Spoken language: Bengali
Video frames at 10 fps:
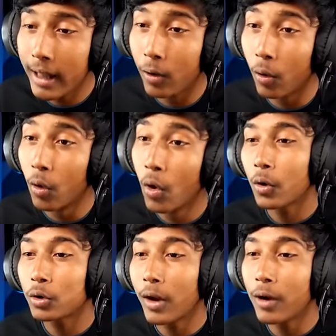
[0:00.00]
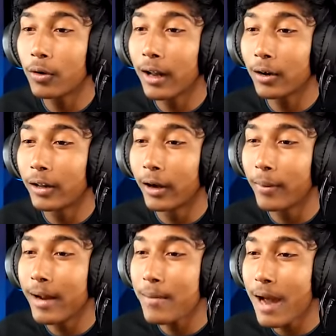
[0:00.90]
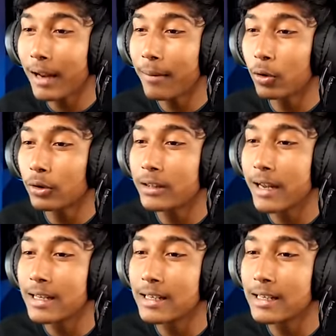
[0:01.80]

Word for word: দেখো কতটা আগুন লাগলো দেখো ভাই আমি আরেকবার করতে চাই এই